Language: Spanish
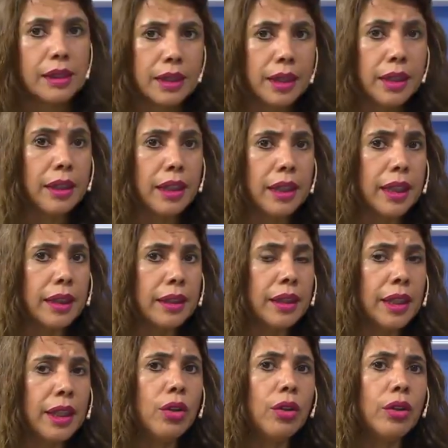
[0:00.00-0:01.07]
Sí,
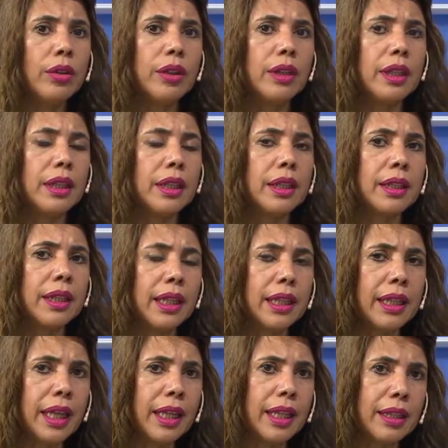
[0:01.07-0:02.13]
digo, en
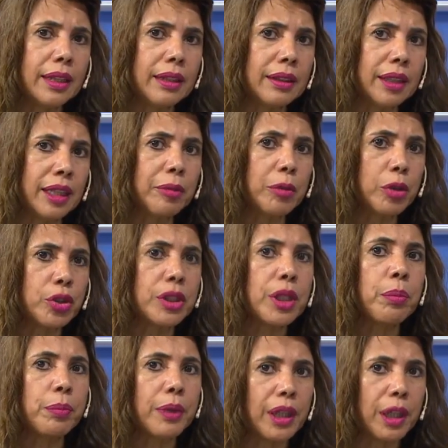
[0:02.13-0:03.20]
realidad tenemos
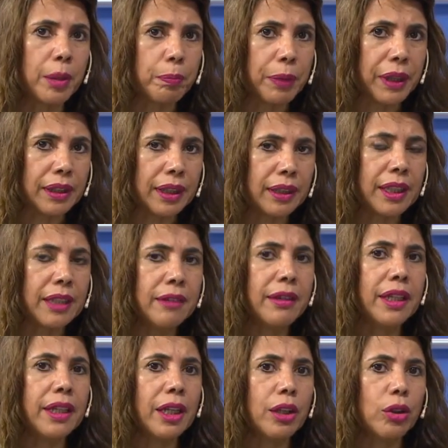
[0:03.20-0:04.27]
siempre la
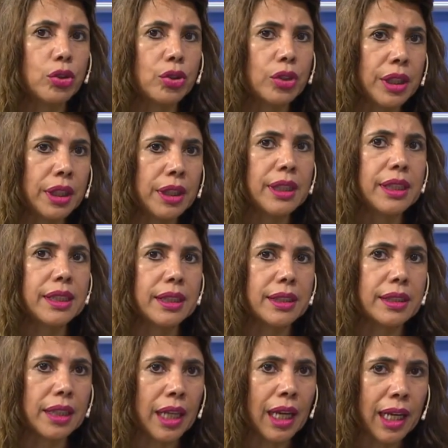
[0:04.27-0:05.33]
expectativa de que los
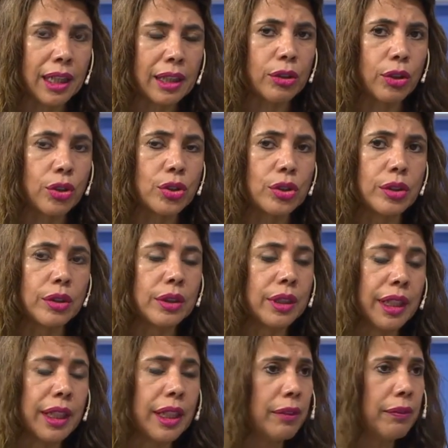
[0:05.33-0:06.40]
índices altos
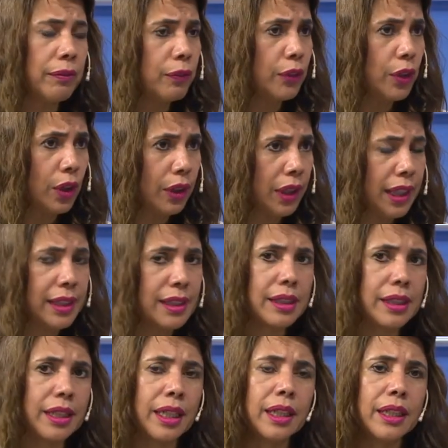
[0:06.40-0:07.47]
de
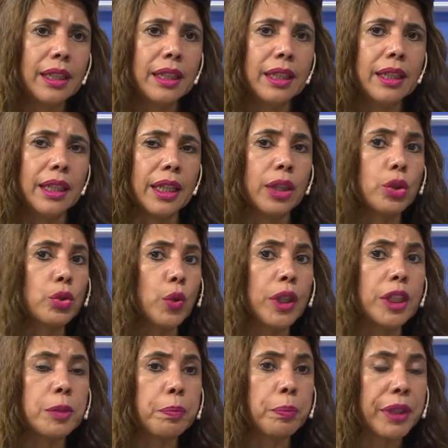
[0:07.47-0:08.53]
violencia y de su
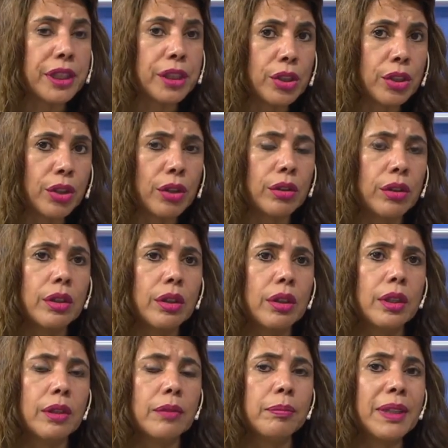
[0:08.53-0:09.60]
expresión
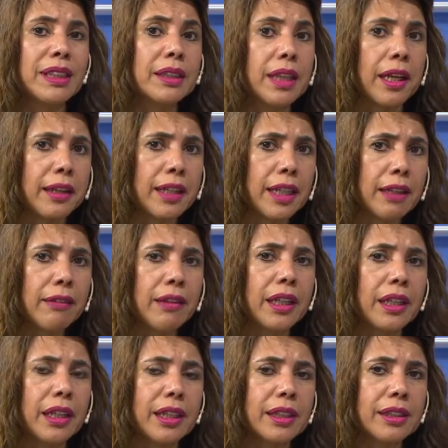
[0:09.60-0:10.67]
más
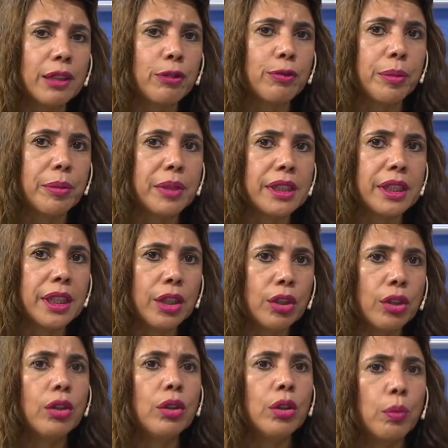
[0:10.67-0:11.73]
terrible que es el
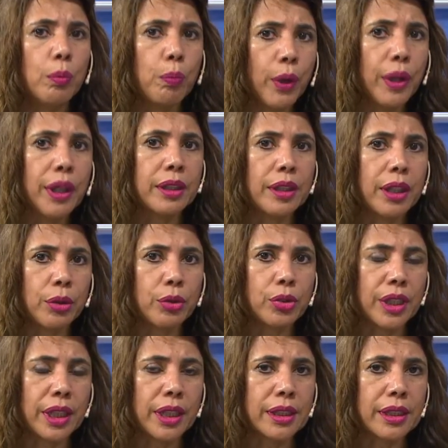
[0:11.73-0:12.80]
femicidio puedan
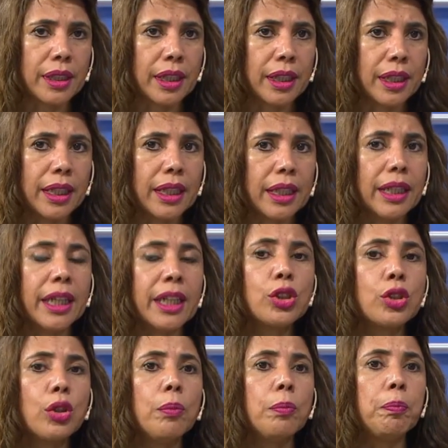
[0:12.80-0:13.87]
reducirse.
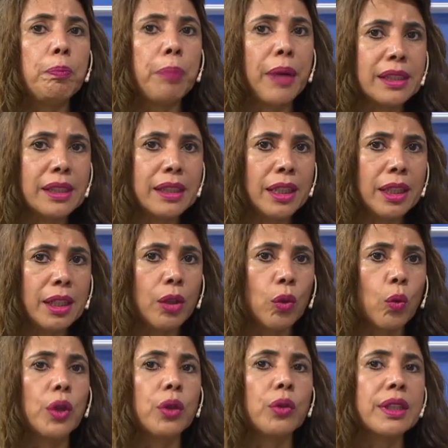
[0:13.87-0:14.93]
Eso pasa
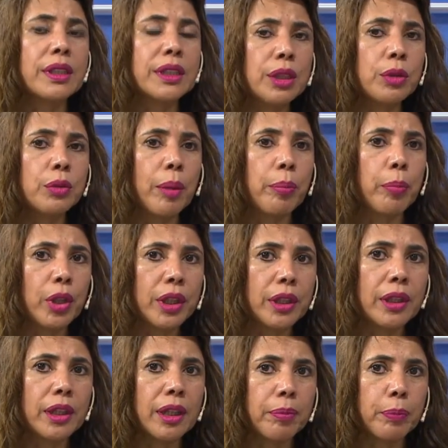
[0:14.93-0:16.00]
cuando existe una
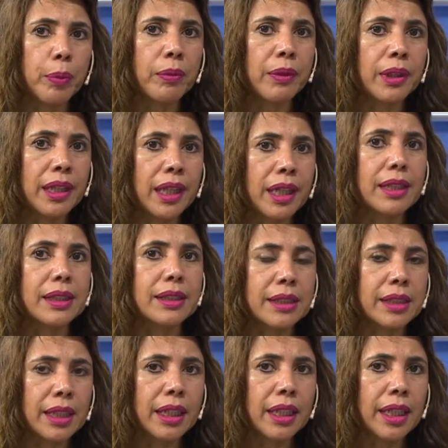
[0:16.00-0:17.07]
política pública
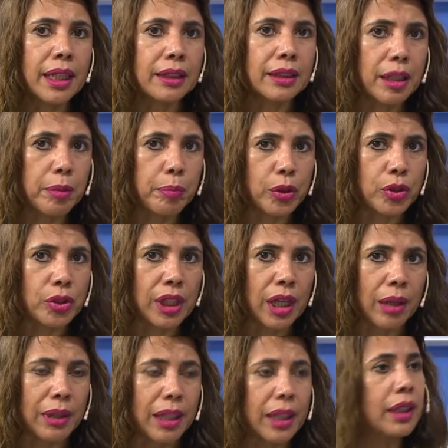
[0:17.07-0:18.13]
seria,
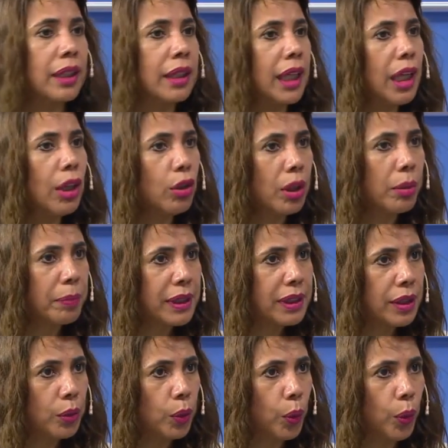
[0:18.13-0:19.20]
responsable. ¿Qué es lo que
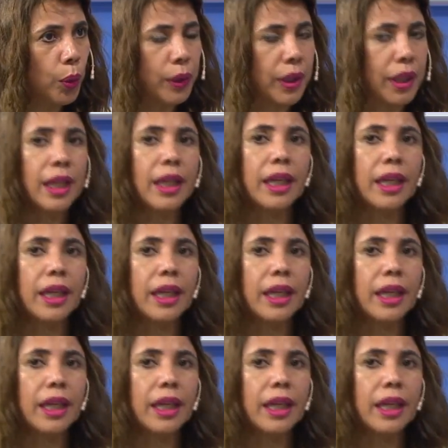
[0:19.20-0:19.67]
pasa en Jujuy?